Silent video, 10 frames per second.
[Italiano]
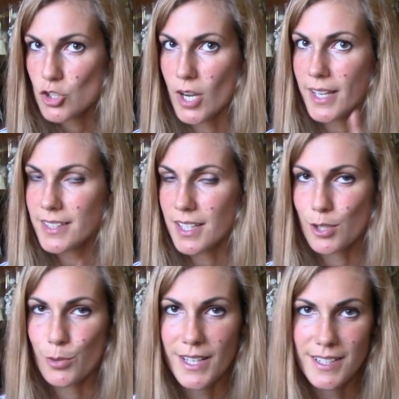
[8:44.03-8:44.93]
C'è anche da
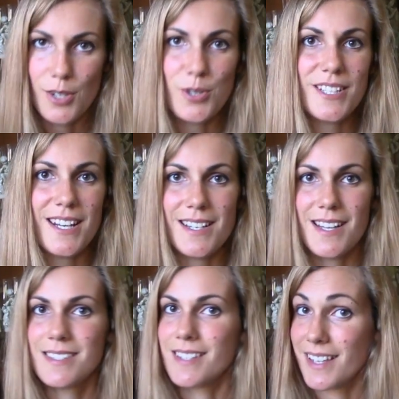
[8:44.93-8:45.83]
dire un'altra cosa
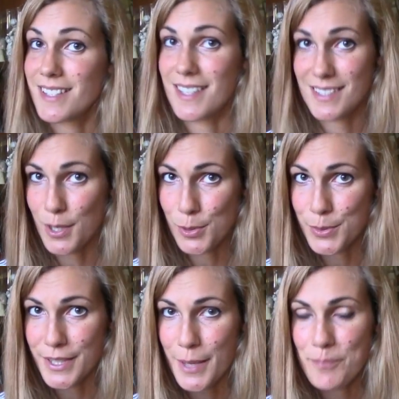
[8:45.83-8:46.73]
ragazzi che è senza
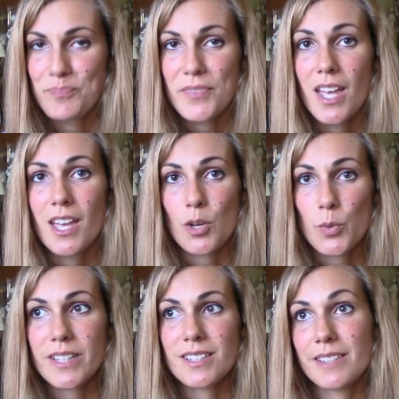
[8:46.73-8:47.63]
glutine,
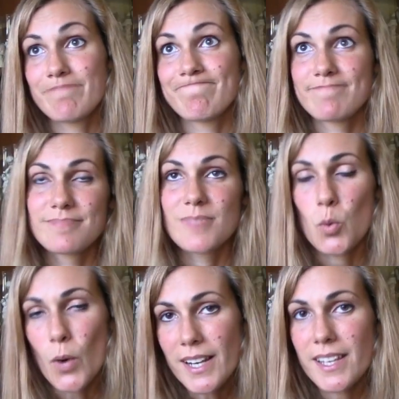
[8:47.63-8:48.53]
quindi
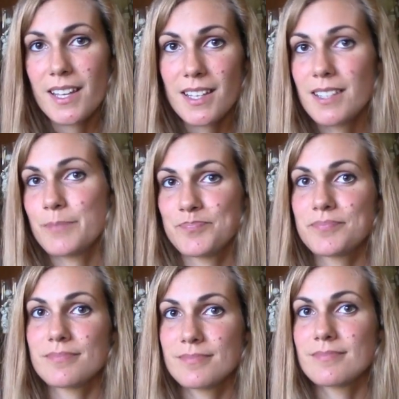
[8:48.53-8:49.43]
Qualche,
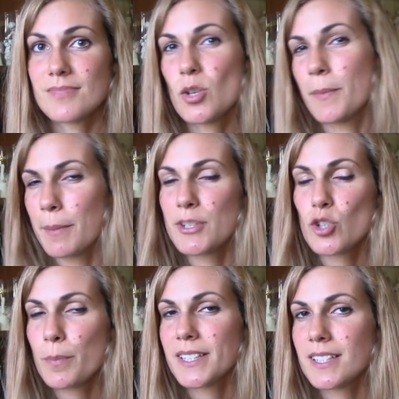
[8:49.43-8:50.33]
mm, insomma, la
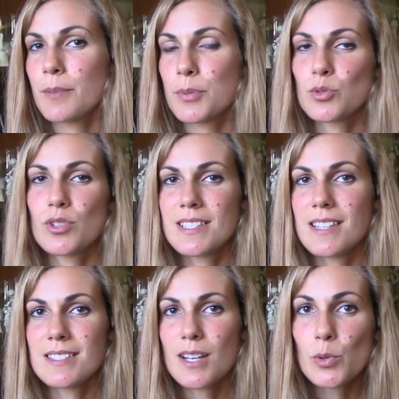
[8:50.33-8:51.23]
maggior parte dei prodotti
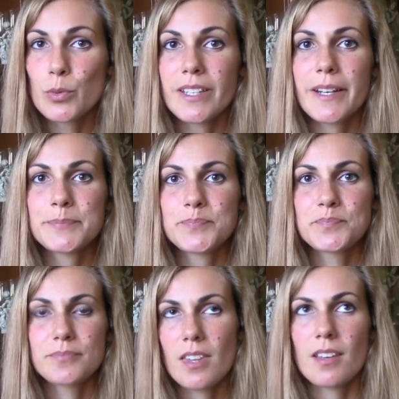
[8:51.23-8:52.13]
senza
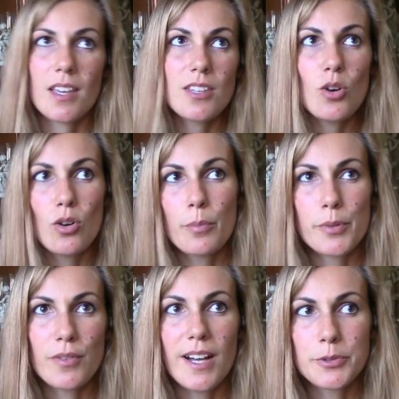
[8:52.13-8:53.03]
glutine che io ho
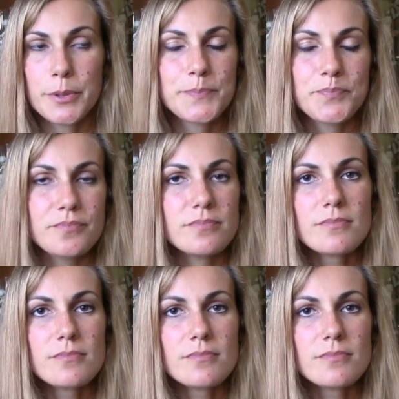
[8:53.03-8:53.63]
provato